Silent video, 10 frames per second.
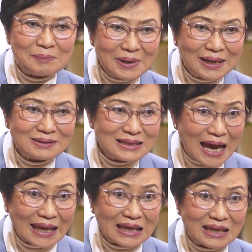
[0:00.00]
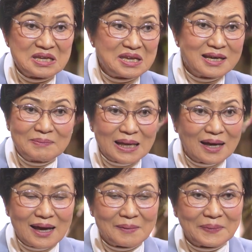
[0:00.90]
เมืองใหญ่ที่กำลัง
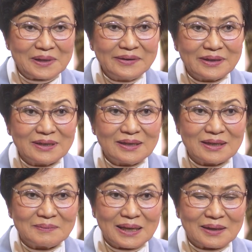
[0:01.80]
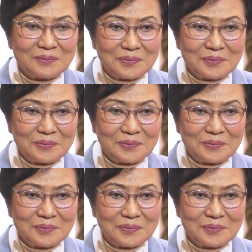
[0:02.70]
ขับเคลื่อนที่กำลัง